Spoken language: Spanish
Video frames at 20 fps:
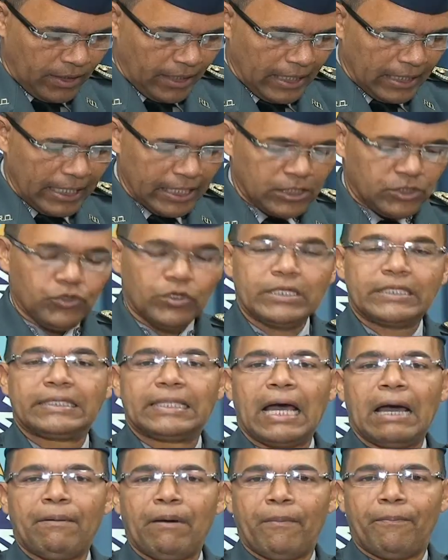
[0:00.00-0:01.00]
El hecho
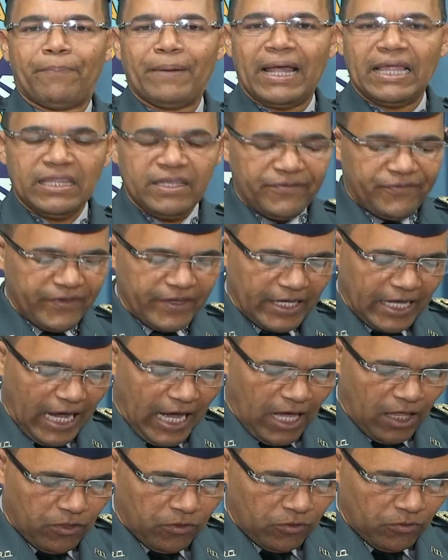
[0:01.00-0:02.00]
estaba
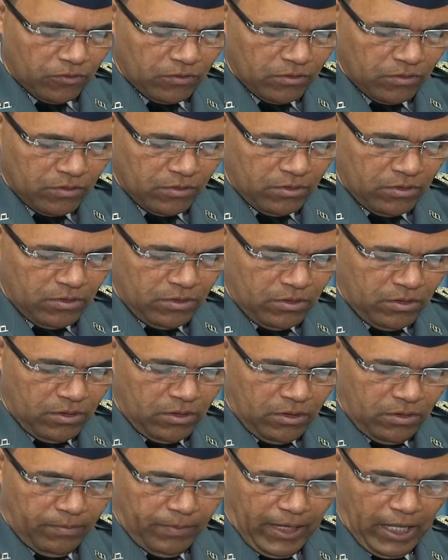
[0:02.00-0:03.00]
planificado
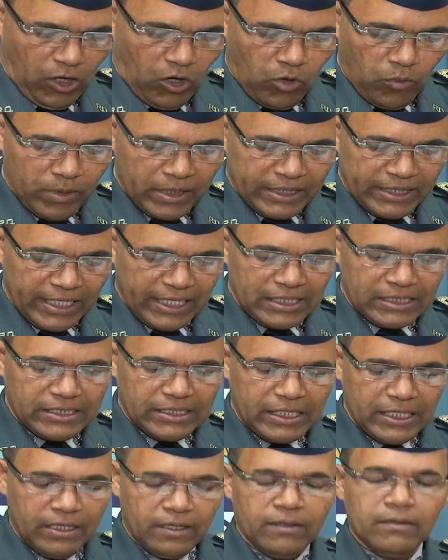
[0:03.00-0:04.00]
para
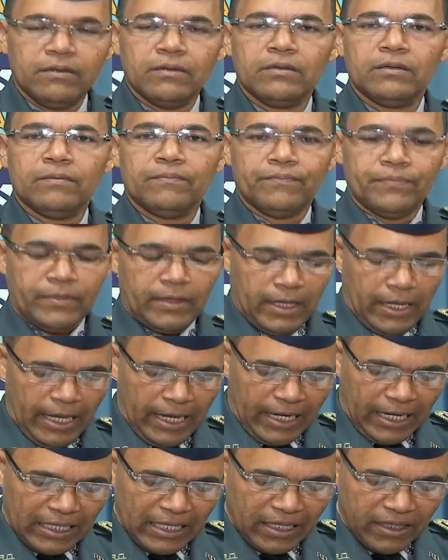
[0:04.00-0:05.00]
cometerse
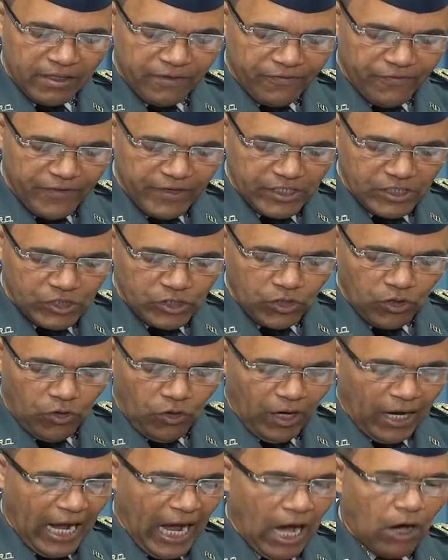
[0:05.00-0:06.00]
en el
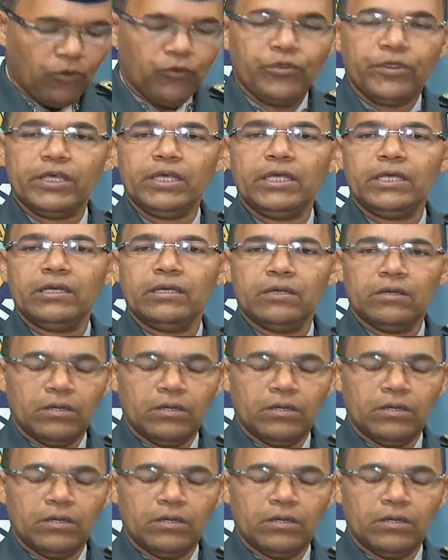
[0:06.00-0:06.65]
edificio Gaudí,